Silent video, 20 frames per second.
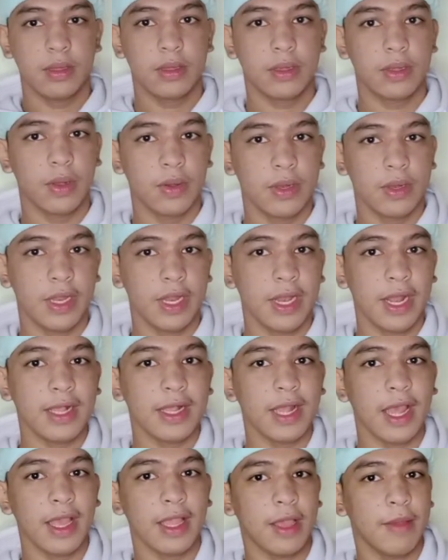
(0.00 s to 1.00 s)
So, the
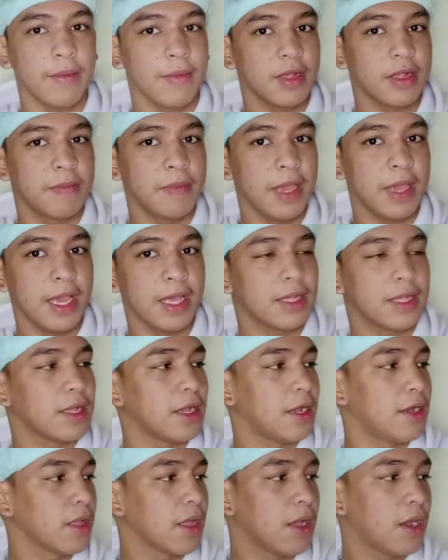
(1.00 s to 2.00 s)
next item is BH
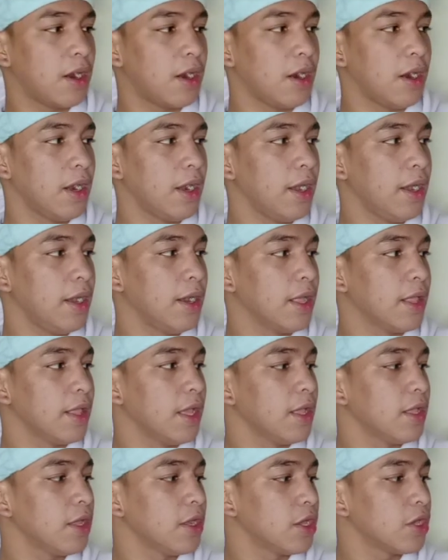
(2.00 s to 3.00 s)
Soundcard.
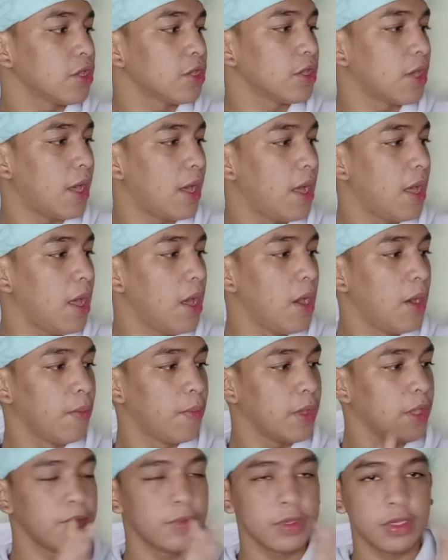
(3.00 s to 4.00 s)
Nandito na siya.
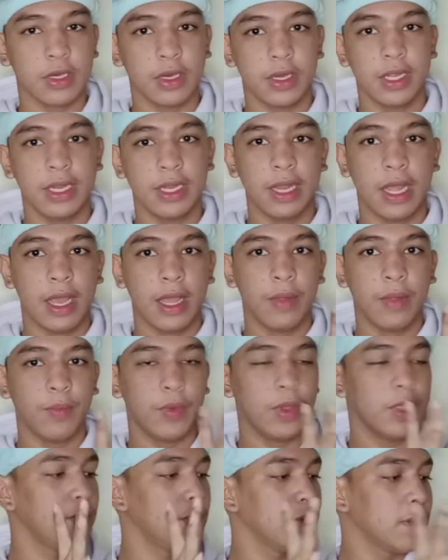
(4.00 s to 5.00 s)
Pwede mo siyang hinaan,
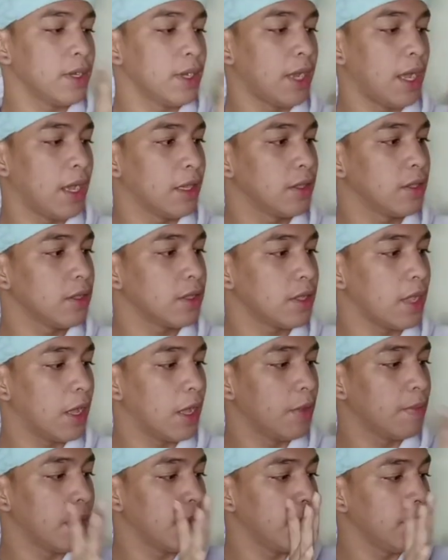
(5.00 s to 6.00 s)
pwede mo hinaan yung
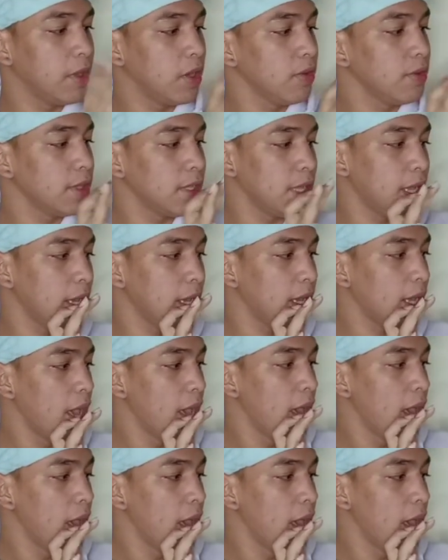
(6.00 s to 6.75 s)
sound, may music,